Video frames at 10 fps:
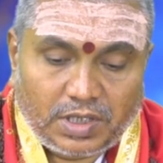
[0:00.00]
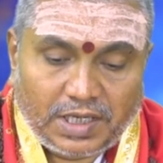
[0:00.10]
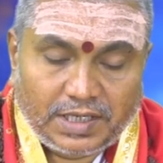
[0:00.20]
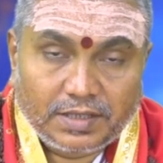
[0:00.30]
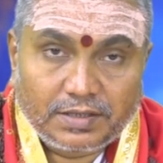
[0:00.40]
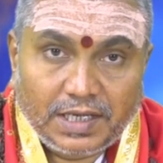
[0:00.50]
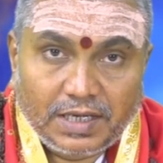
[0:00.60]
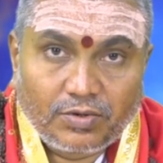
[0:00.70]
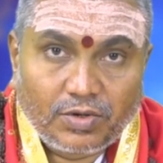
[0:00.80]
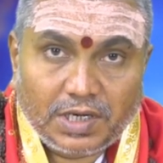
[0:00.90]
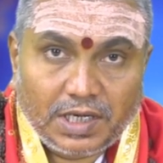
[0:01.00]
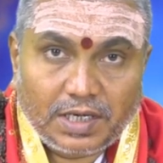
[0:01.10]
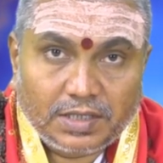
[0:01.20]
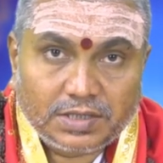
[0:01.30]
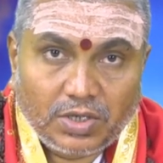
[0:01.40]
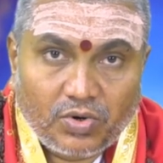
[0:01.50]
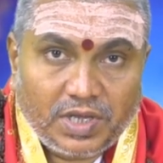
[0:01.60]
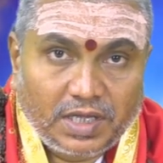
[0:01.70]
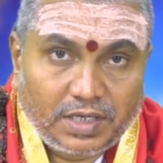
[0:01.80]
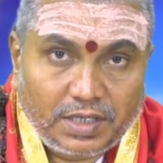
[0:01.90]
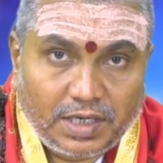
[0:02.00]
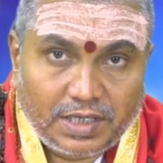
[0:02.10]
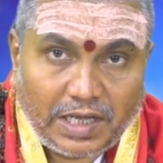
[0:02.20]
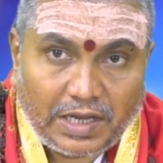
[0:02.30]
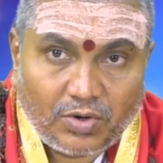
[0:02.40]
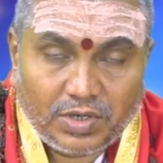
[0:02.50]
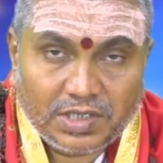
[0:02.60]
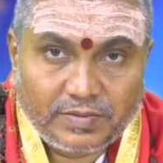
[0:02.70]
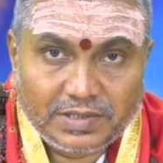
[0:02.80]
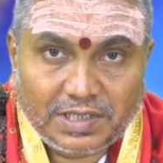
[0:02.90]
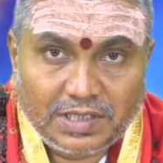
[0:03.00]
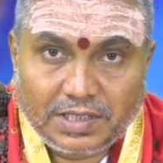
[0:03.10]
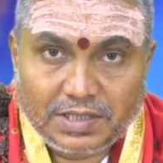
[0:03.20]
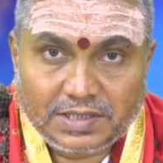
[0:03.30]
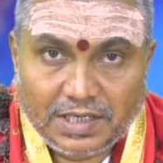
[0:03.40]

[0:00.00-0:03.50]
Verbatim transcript: అలాగే దేహం యొక్క సౌఖ్యాన్ని అంటే ఆరోగ్య సమస్యల్ని